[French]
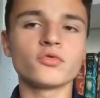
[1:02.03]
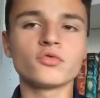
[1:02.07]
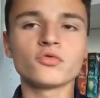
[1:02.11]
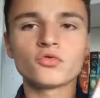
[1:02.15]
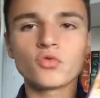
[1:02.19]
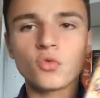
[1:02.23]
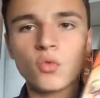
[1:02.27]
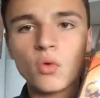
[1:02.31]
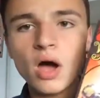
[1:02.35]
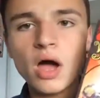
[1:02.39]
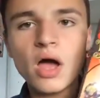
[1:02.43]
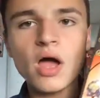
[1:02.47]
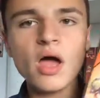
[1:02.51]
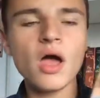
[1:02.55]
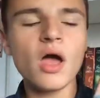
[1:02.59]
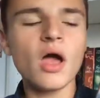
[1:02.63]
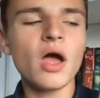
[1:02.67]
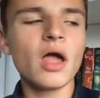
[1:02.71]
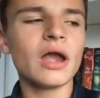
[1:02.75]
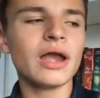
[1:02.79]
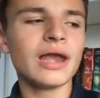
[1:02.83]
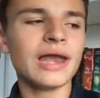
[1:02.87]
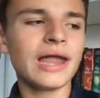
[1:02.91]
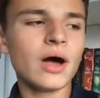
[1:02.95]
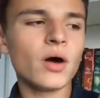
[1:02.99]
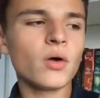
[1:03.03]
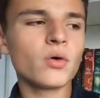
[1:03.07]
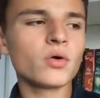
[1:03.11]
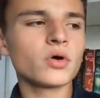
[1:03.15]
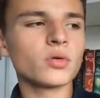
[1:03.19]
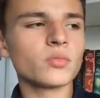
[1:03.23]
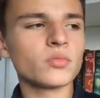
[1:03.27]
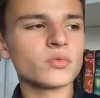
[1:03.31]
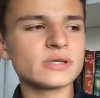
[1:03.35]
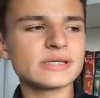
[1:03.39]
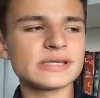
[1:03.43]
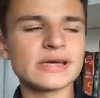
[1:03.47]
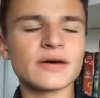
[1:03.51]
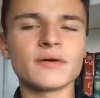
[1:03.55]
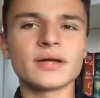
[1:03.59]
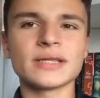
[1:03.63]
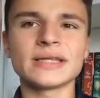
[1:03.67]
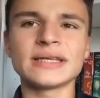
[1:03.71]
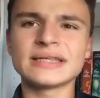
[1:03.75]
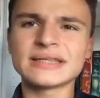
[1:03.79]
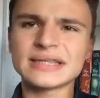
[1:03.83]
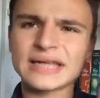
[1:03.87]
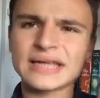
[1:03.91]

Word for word: 2, 3. Là, on commence à avoir des